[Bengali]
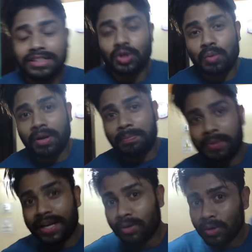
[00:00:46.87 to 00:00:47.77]
যে তোমরা
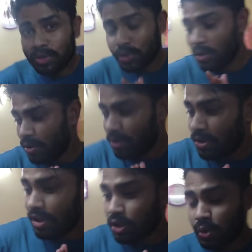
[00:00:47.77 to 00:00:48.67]
প্রে করেছো
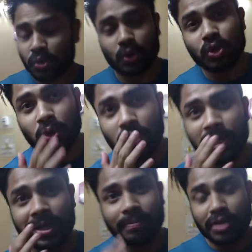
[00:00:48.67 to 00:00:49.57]
সুস্থর জন্যে